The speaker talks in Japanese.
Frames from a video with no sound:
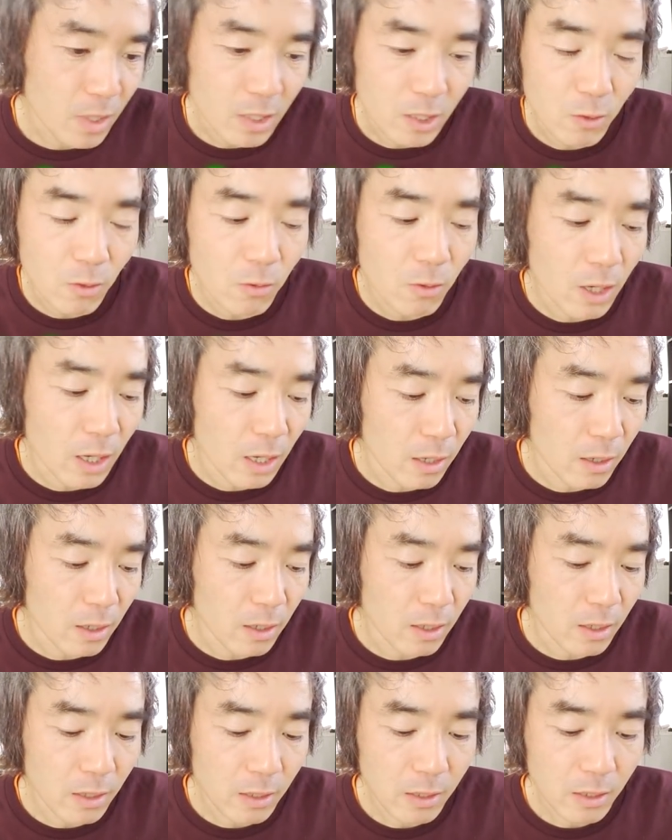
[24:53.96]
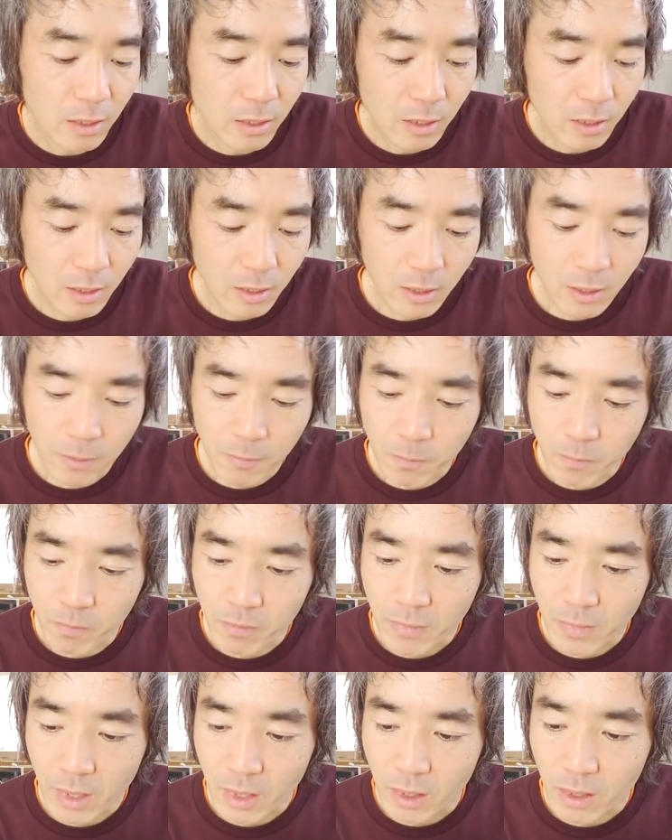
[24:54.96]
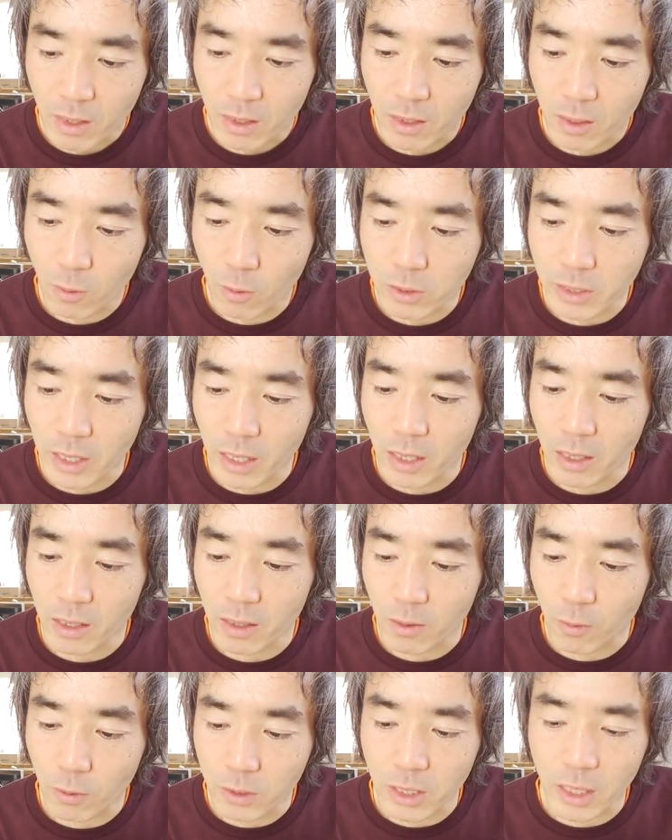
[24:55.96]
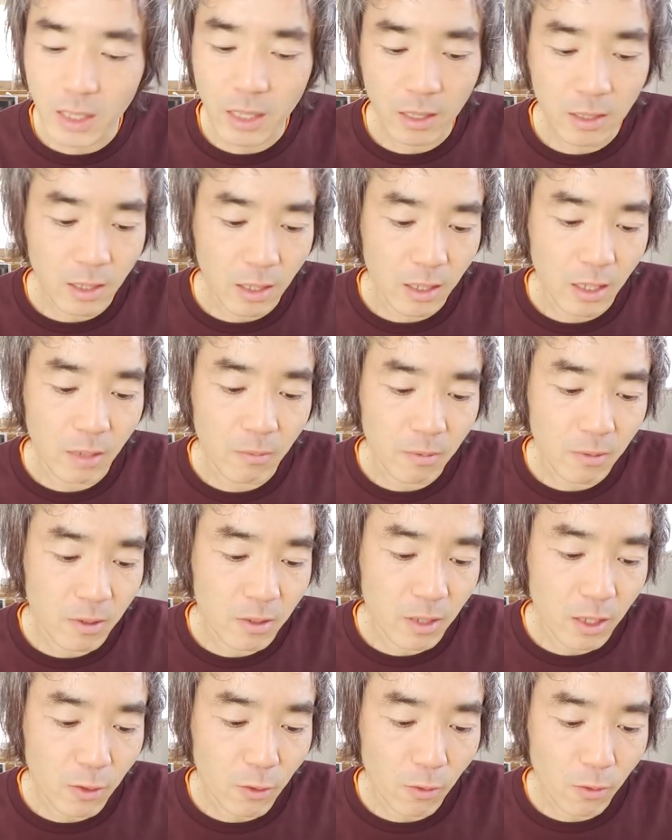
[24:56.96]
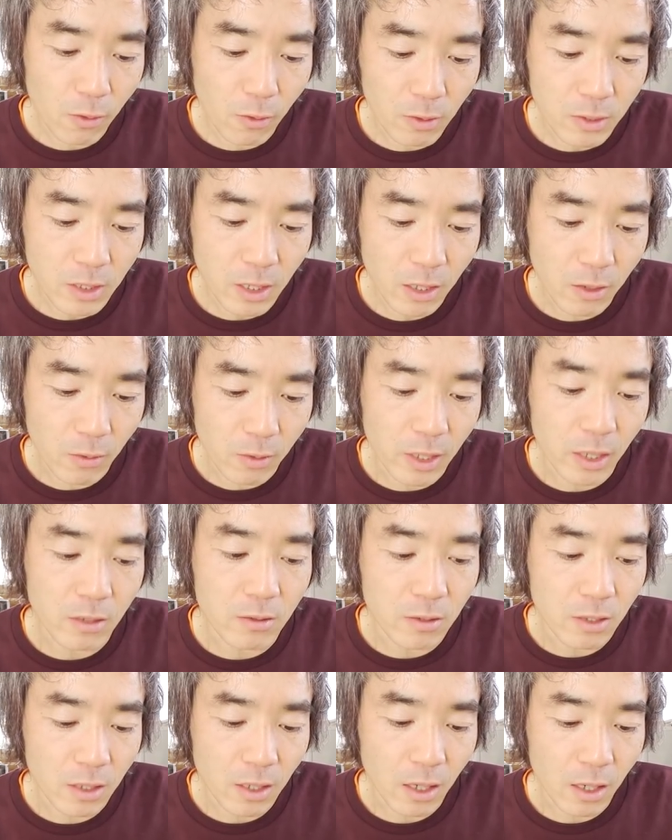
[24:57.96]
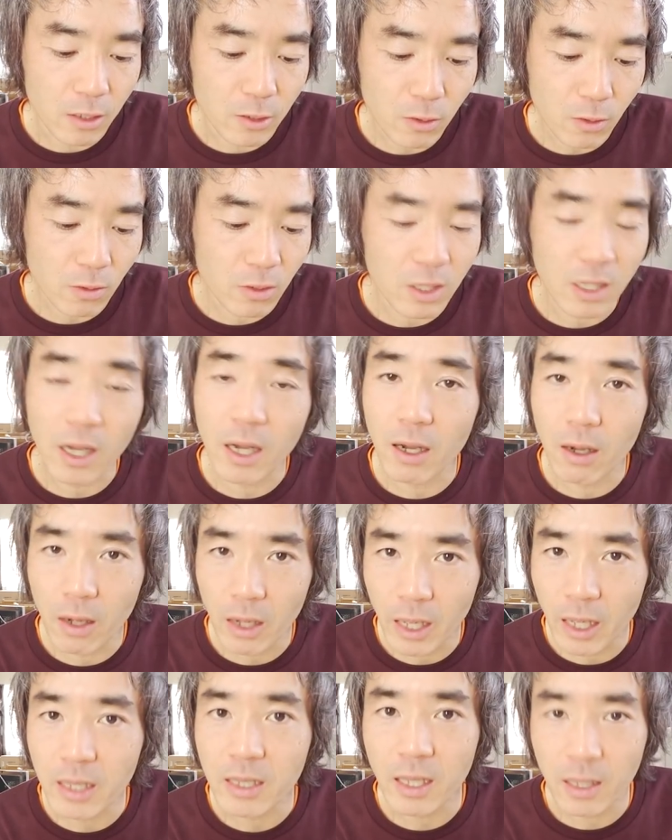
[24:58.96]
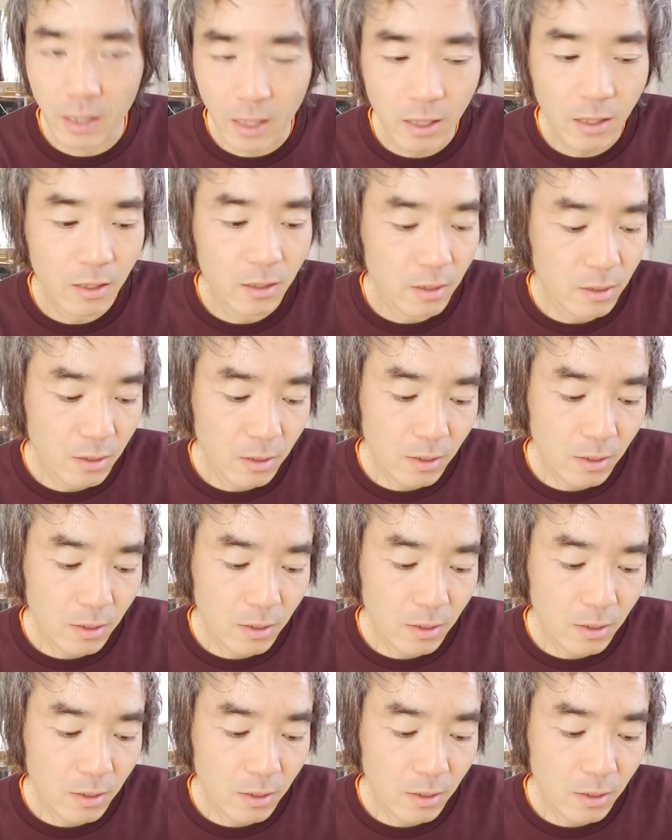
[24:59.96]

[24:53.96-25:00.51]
まあ、昨日が5000、5000だったんで、で、今日4400だからちょっと差が減ったね。